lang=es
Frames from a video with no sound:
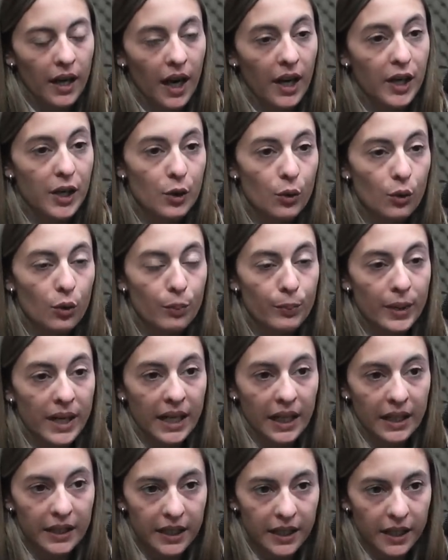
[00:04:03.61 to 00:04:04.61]
a ningún
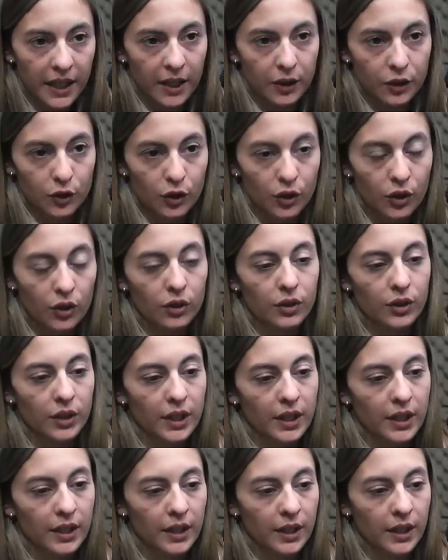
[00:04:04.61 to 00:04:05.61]
precandidato
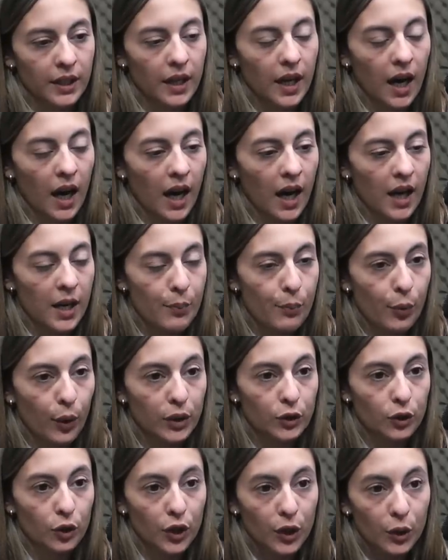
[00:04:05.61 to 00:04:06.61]
ni ha
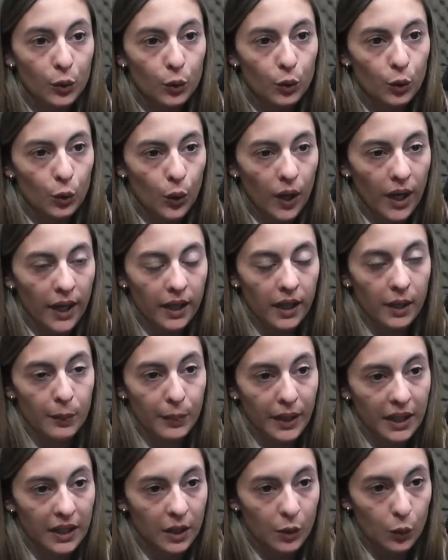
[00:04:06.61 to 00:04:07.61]
impuesto ningún lugar en
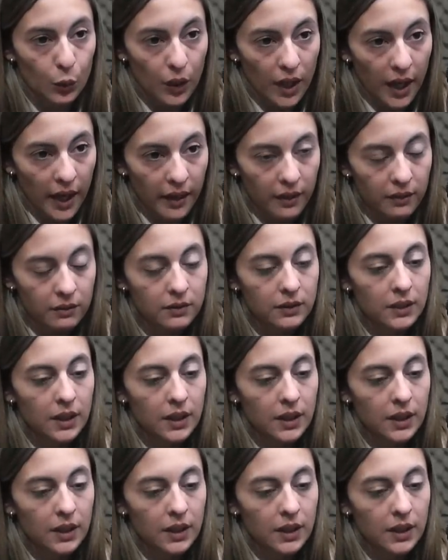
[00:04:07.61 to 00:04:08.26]
particular.